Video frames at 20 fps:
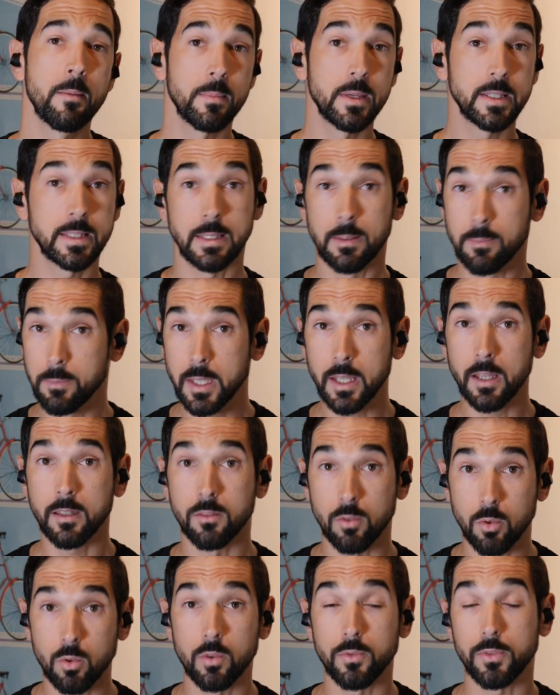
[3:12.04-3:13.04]
mais c'est bien
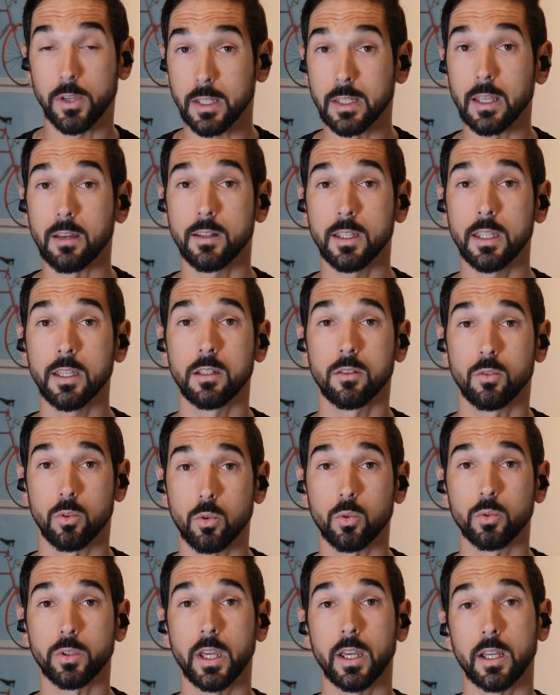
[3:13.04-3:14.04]
de le faire travailler, au
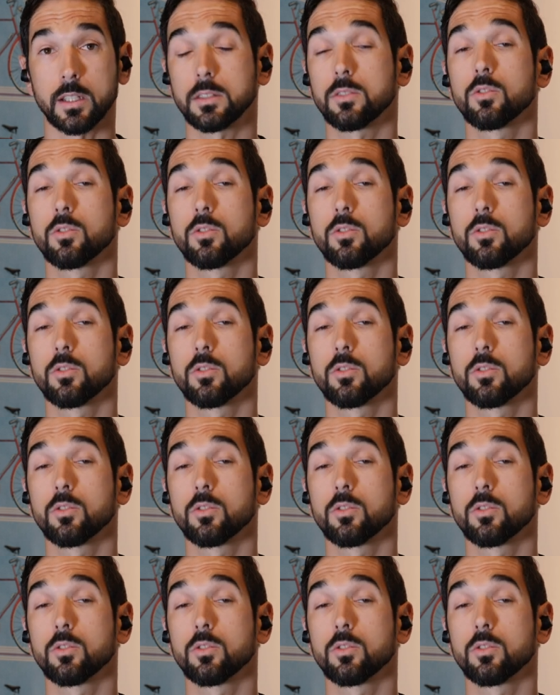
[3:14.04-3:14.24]
contraire,